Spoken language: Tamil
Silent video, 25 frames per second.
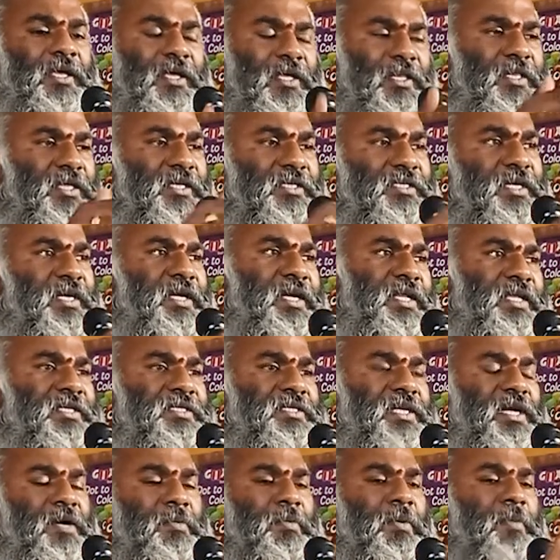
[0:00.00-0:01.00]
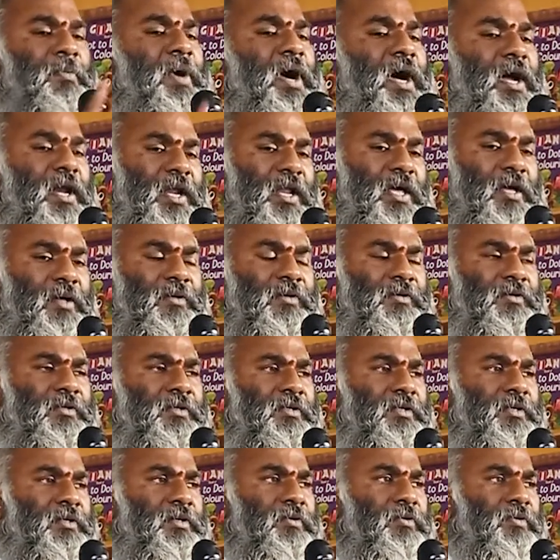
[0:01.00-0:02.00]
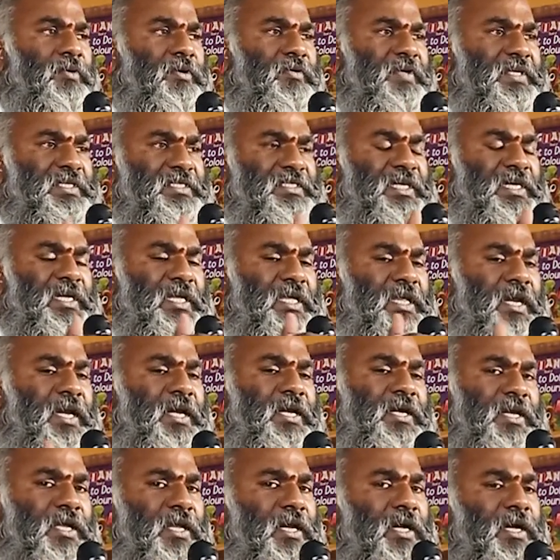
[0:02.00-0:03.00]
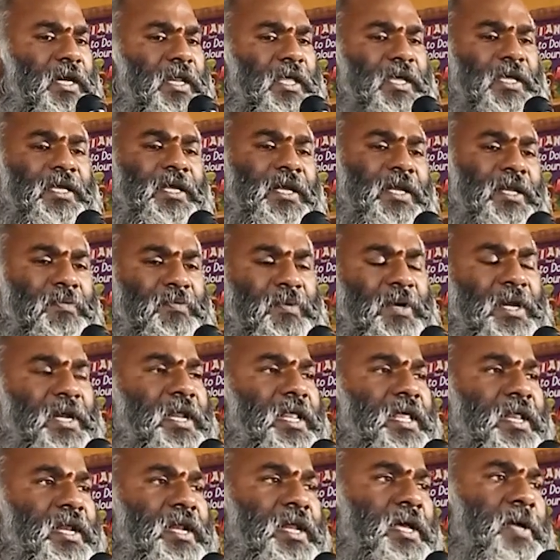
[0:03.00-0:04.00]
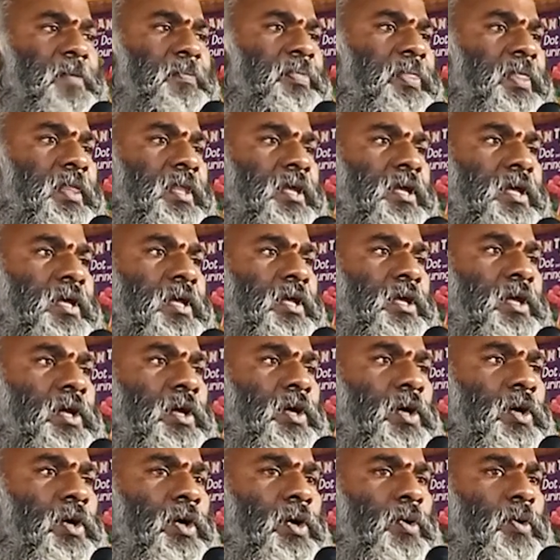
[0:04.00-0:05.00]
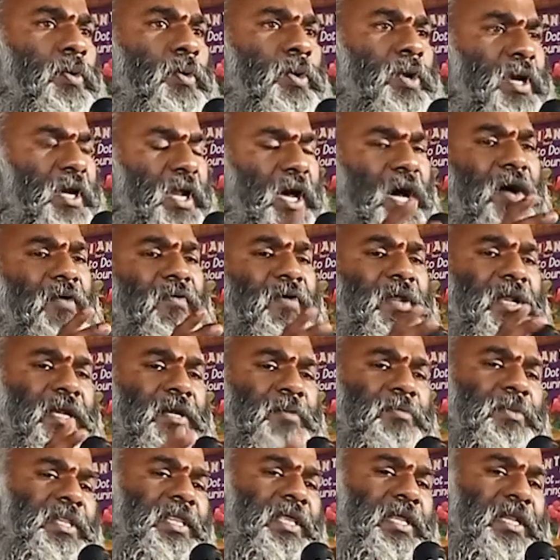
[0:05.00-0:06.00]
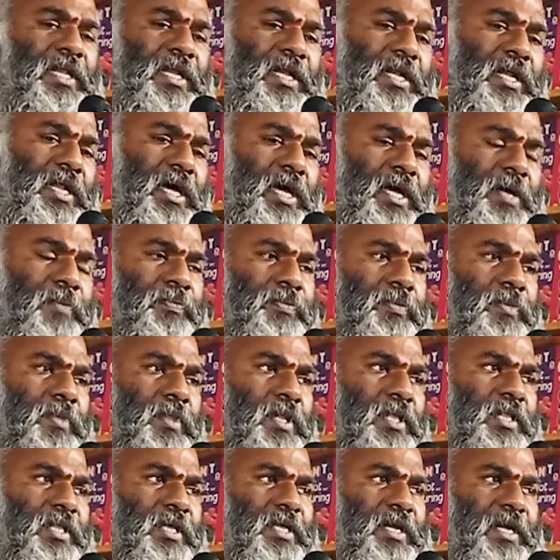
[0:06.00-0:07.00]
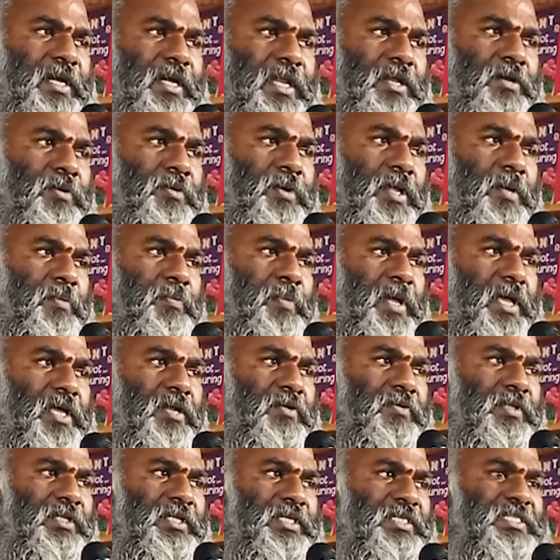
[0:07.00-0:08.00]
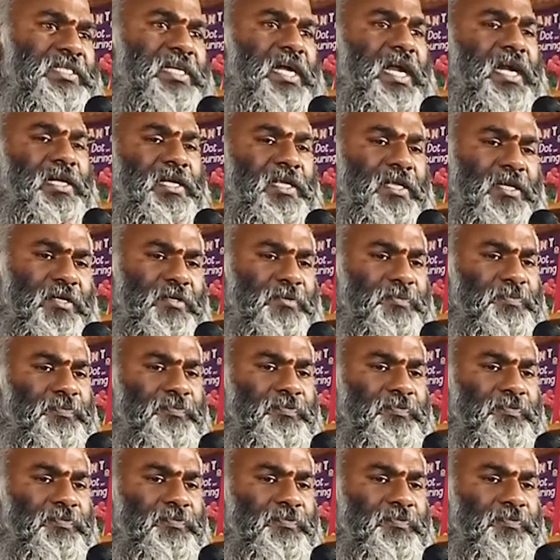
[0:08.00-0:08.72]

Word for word: இந்த செட்டிங்ஸ்லாம் நம்ம பார்க்கலாம் ஒரு வெஸ்டர்ன் கிரிக் கிரிட்டிக் என்ன பண்ணுறாருன்னா ஒரு நாவல் என்பது என்னென்னா அந்த கிரிட்டிக்னுடைய பேர் வந்து ஸ்டார்டர்